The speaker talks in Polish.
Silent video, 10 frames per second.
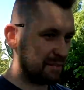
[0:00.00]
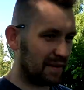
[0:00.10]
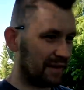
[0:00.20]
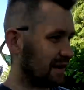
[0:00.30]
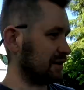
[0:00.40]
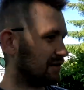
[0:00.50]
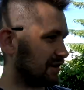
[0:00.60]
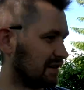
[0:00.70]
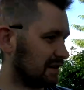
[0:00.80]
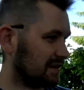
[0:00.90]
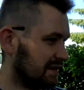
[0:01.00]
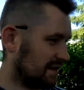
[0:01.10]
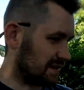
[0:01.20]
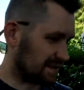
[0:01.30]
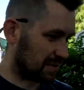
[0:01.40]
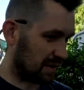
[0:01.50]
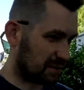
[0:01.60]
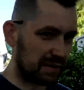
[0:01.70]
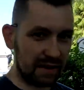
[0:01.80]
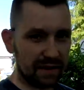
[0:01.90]
biwakowa sobie
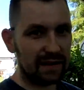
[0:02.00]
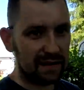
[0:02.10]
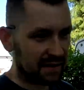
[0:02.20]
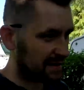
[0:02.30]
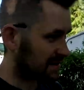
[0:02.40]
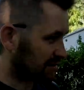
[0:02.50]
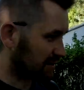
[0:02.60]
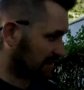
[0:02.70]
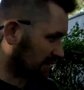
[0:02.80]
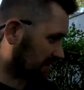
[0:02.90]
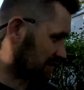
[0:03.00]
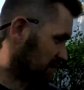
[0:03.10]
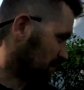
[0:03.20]
tutaj e, stoi i jest do